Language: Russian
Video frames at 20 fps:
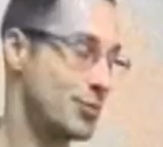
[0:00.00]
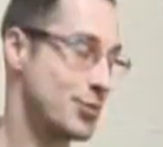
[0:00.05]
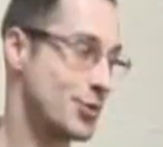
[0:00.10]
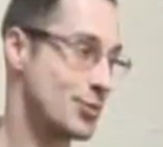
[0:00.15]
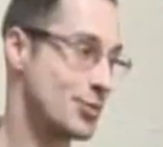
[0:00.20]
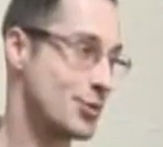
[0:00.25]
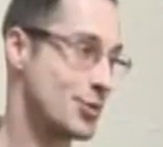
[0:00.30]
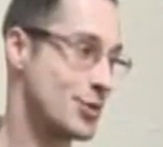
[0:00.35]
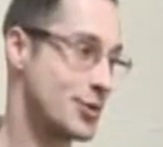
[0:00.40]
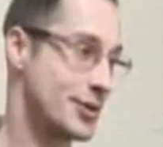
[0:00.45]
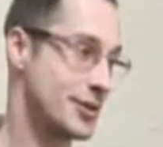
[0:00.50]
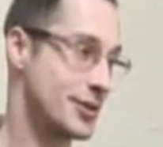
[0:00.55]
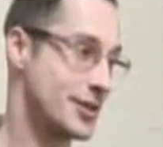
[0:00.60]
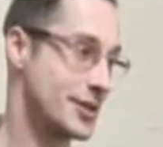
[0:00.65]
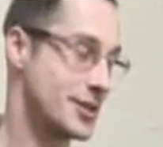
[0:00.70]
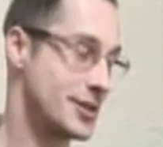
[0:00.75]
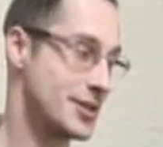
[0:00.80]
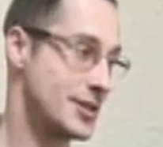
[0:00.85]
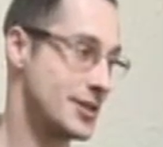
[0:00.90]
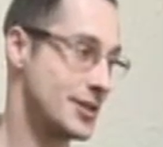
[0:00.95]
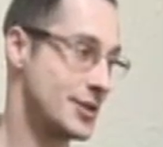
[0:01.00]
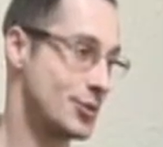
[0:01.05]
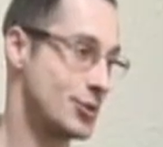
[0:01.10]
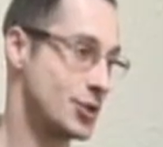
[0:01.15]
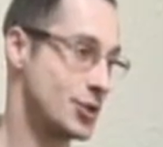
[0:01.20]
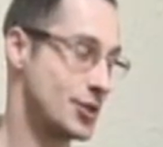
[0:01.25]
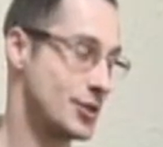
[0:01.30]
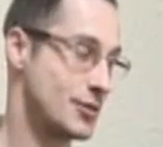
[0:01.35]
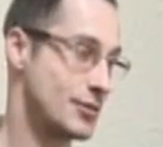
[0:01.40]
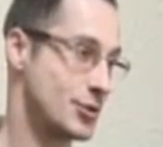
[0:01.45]
в любом городе России,
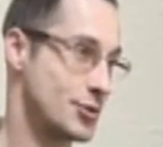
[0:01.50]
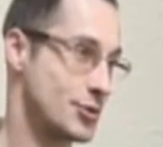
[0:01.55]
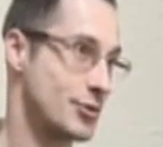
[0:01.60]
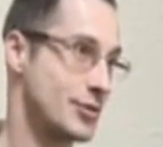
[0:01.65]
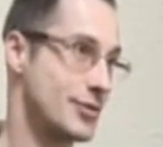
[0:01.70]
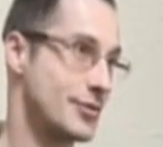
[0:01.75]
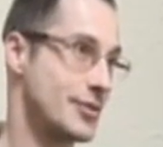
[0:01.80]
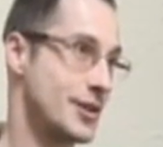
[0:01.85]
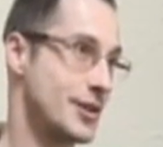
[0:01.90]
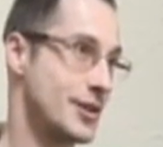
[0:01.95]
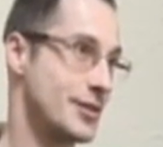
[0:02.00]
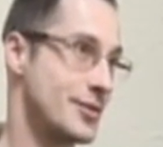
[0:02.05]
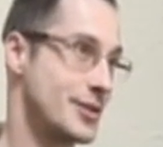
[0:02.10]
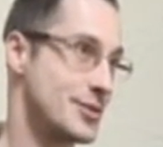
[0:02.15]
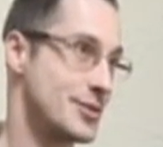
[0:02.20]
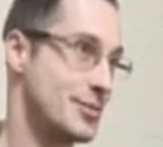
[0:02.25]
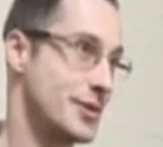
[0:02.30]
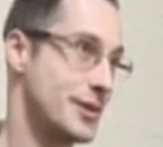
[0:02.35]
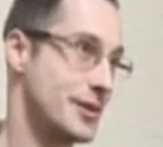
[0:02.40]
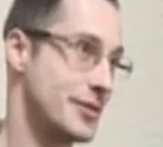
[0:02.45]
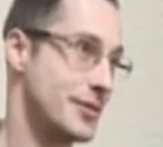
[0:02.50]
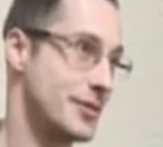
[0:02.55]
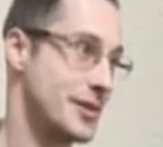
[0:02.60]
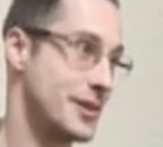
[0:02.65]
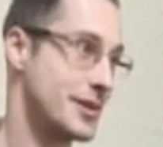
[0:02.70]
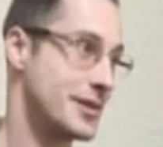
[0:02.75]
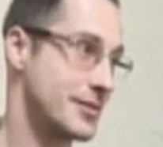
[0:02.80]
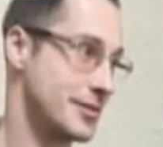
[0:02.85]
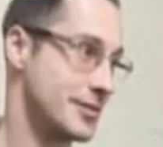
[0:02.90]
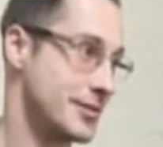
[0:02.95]
учитывая, что на дворе 21
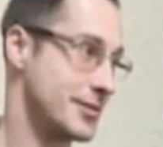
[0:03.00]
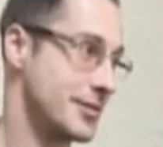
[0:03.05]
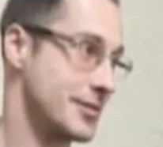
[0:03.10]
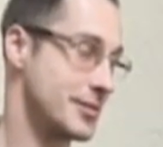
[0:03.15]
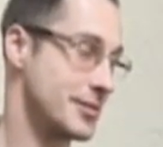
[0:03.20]
век,